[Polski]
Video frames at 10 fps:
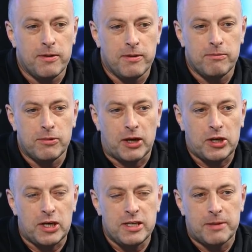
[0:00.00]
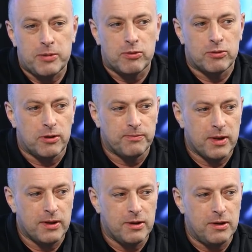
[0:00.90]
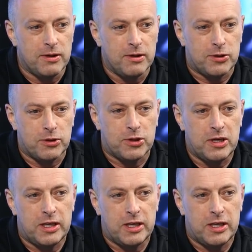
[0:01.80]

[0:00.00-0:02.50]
e, jakieś inne po prostu, no, e,